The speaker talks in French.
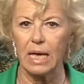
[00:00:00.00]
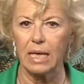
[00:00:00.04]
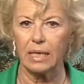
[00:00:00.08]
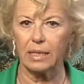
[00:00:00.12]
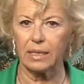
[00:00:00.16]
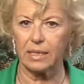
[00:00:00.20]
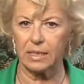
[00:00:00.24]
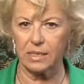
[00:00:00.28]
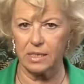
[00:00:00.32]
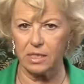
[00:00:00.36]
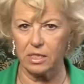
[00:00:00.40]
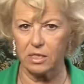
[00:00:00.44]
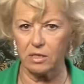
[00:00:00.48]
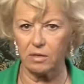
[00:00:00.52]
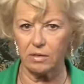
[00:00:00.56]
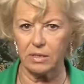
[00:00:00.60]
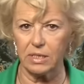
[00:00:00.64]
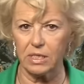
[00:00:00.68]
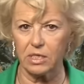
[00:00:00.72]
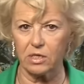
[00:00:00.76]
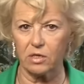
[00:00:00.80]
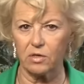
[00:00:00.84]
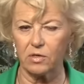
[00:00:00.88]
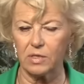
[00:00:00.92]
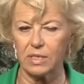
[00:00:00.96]
Christian
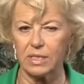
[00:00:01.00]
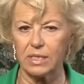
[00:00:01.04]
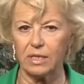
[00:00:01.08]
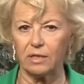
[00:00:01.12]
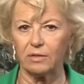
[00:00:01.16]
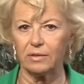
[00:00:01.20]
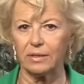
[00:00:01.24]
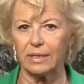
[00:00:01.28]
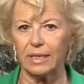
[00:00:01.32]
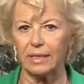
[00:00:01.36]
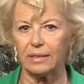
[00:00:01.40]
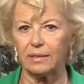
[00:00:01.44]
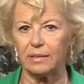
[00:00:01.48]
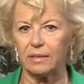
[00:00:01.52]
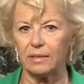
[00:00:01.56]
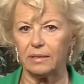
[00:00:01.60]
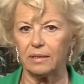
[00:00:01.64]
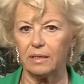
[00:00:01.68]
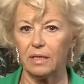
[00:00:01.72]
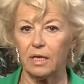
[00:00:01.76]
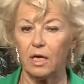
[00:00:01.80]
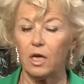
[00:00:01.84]
Estrosi en tête,